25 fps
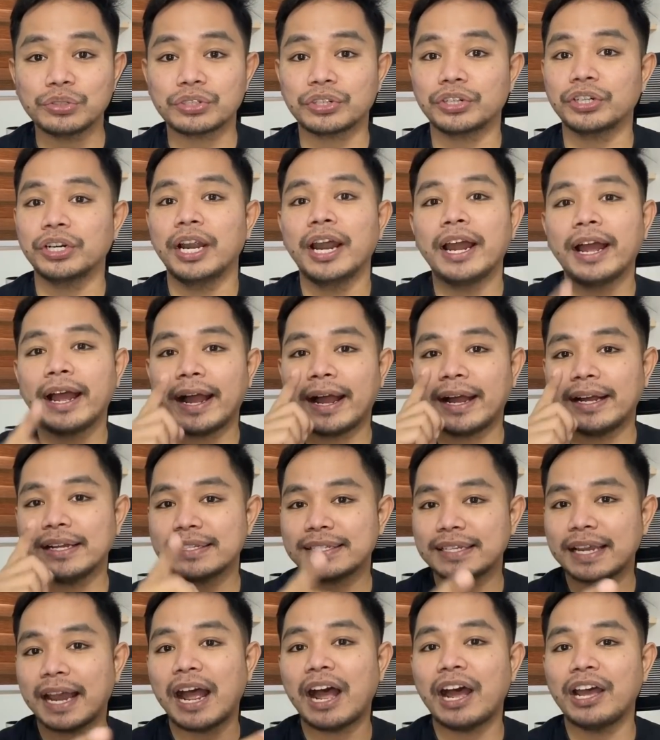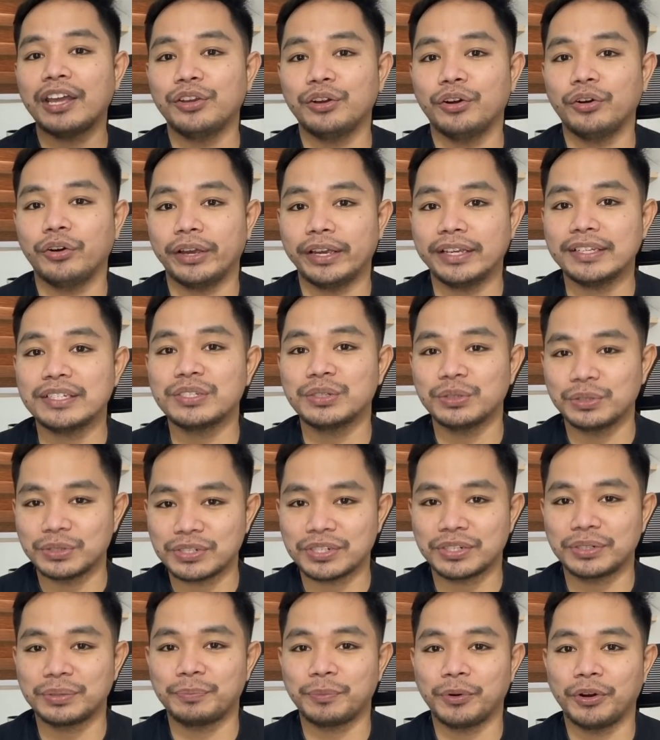user at sa iOS
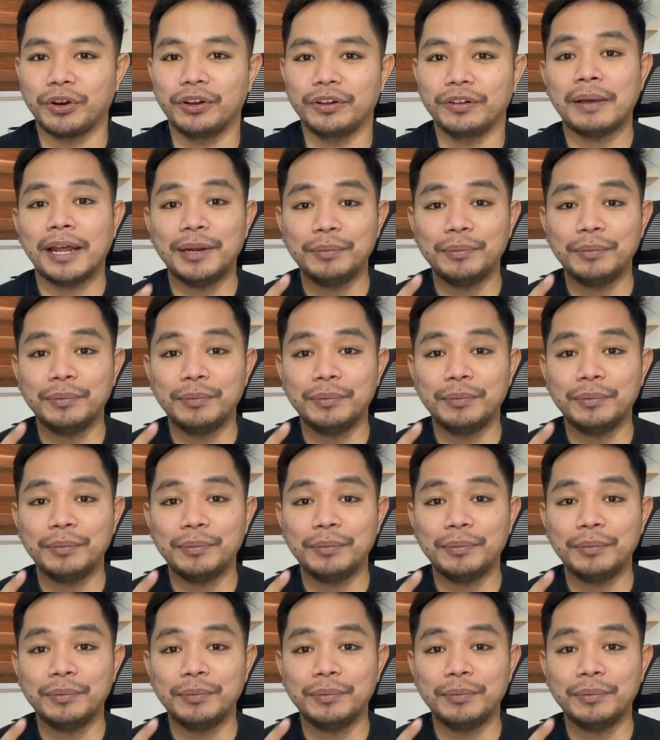user po.